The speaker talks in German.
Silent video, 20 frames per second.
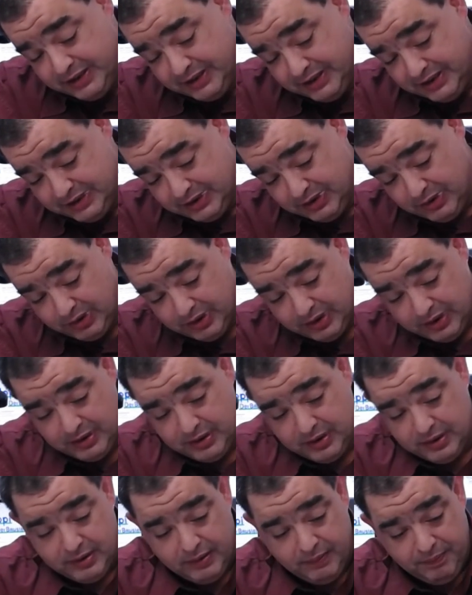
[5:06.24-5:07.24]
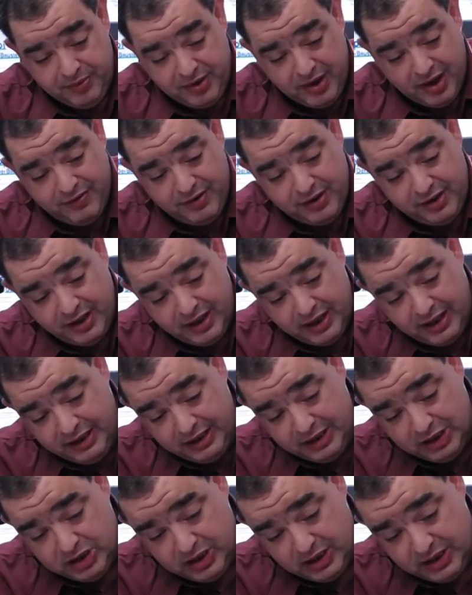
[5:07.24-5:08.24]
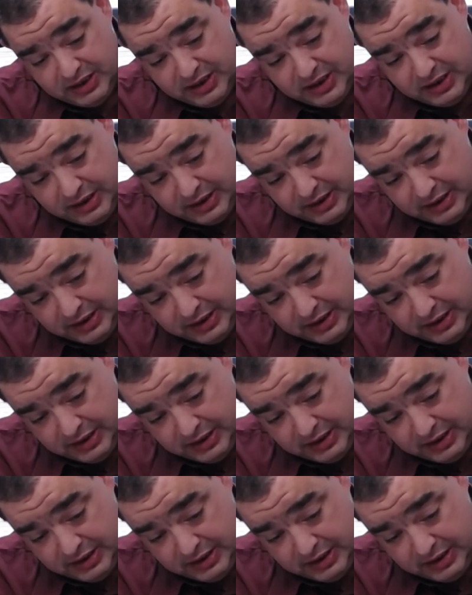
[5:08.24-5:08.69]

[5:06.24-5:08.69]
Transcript: So, der wird hier hingesetzt.